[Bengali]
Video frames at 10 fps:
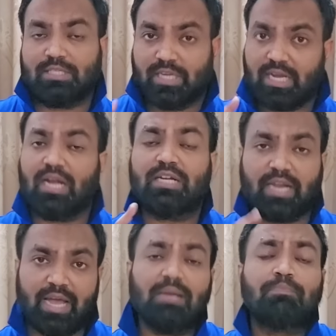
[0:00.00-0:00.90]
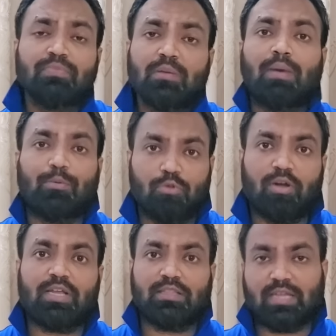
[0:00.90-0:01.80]
সেখানটায়
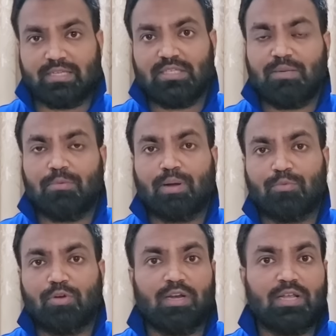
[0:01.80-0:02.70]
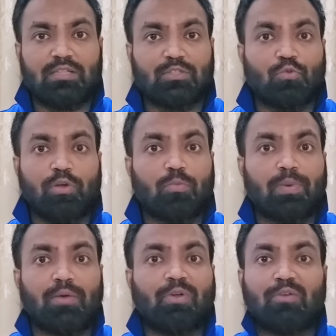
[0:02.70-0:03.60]
মাহমুদুল্লাহ রিয়াদ থাকছেন এবং মাহমুদুল্লাহ রিয়াদ ইজ গোয়িং টু
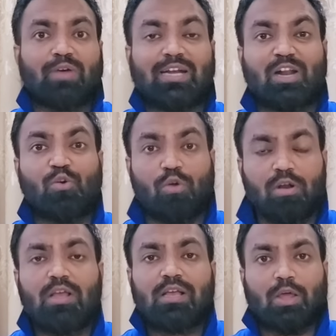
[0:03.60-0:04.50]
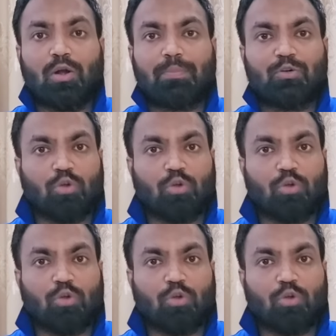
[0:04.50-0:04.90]
প্লে ভেরি ভাইটাল রোল কারণ আপনারা